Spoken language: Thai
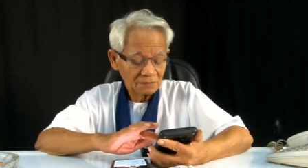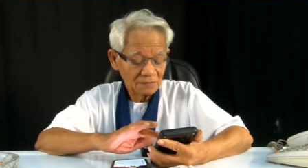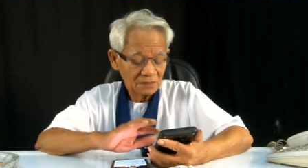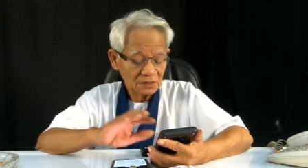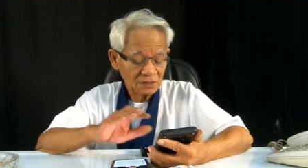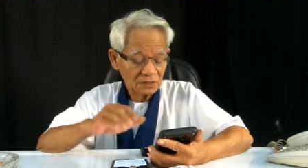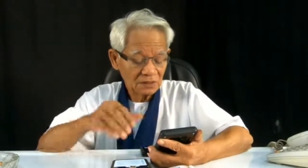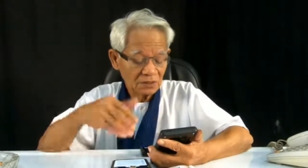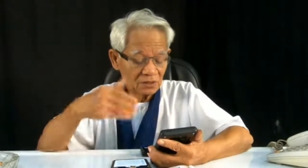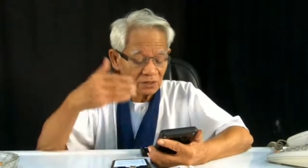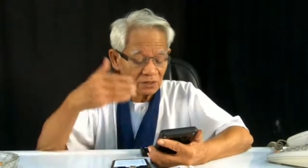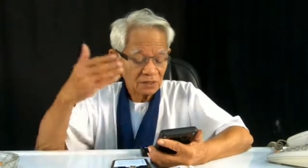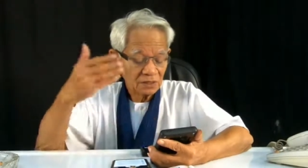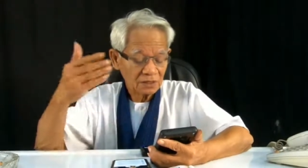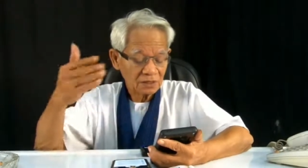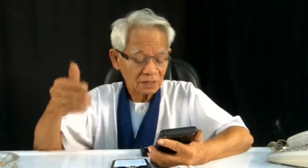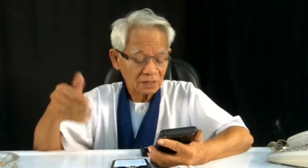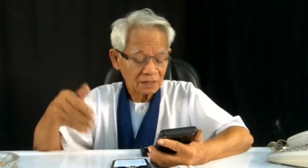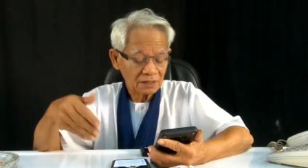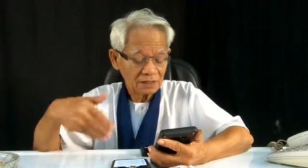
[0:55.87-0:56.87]
มันจะค่อ
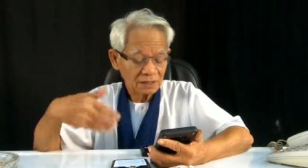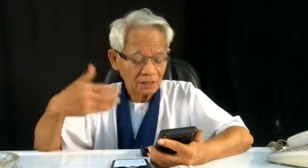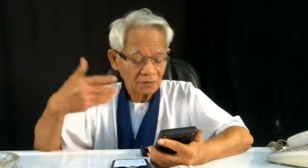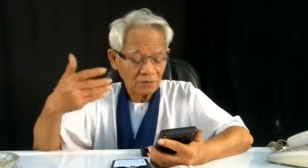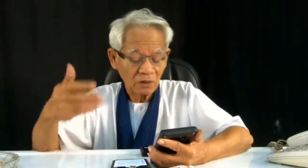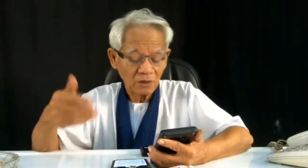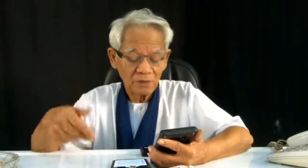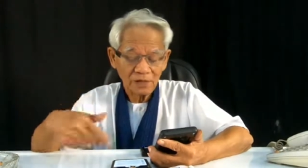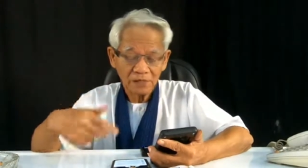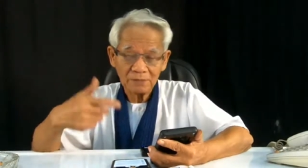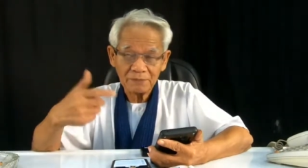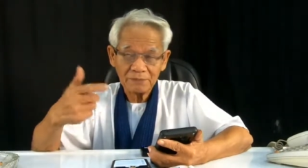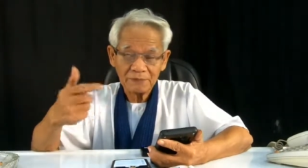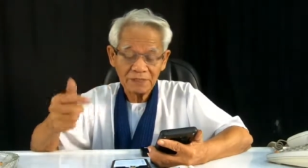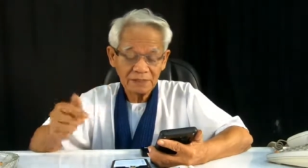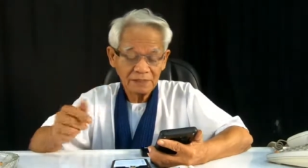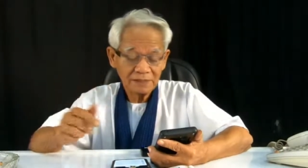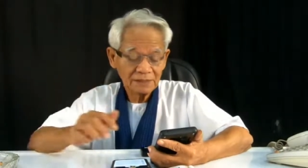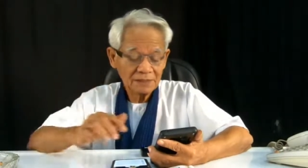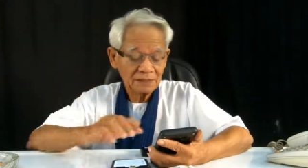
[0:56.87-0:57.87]
ยๆขยายเผ่าพันธุ์ไป
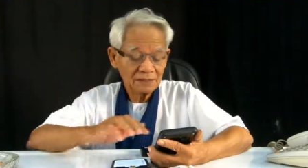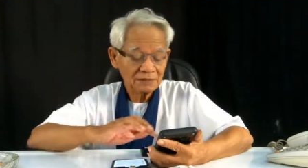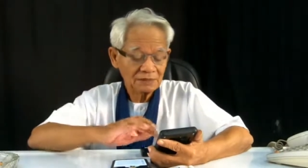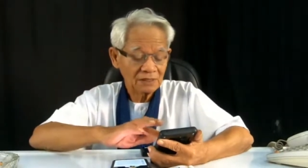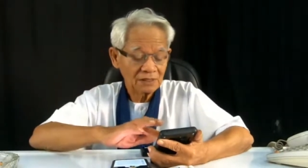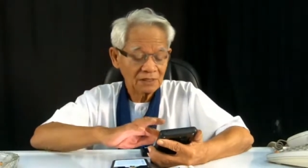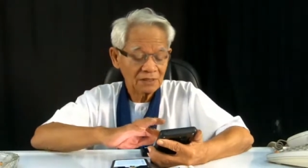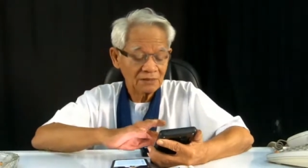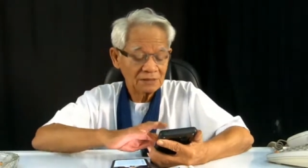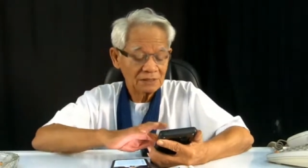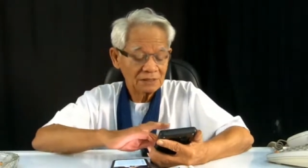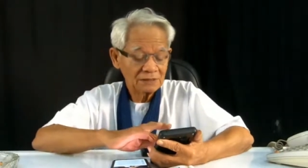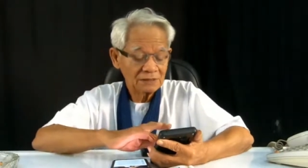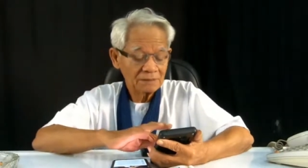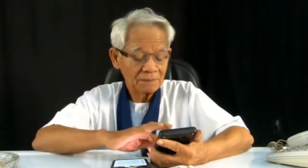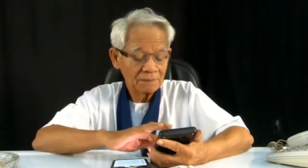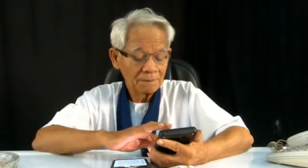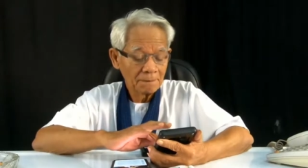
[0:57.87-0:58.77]
เรื่อยๆสิ่งเหล่านี้